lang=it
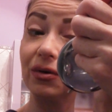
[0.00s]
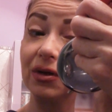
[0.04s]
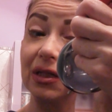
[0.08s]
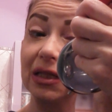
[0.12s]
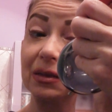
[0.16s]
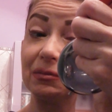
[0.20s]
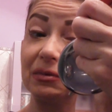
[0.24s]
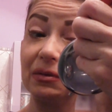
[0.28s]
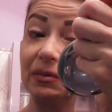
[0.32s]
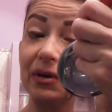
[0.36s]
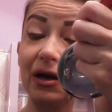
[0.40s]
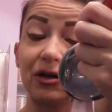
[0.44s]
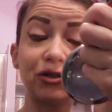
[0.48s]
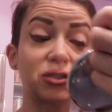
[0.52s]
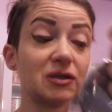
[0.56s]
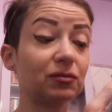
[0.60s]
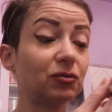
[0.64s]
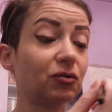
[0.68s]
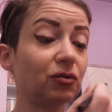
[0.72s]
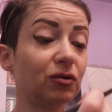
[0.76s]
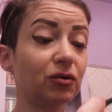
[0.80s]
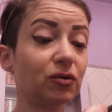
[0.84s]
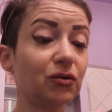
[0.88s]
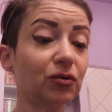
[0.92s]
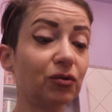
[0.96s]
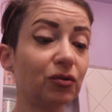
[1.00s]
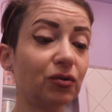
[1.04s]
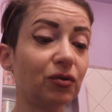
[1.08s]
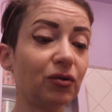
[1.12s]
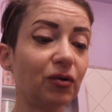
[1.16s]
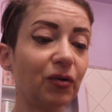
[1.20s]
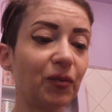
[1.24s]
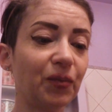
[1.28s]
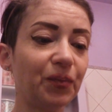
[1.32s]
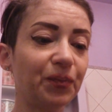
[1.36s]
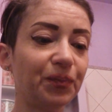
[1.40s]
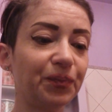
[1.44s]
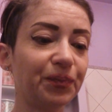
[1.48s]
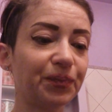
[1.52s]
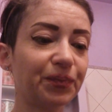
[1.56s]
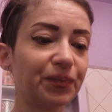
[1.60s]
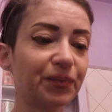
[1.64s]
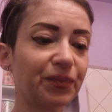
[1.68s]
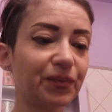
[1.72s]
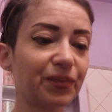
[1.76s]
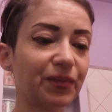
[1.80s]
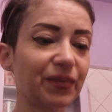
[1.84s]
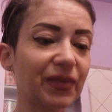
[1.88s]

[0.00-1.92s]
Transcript: quindi mi piace molto mm,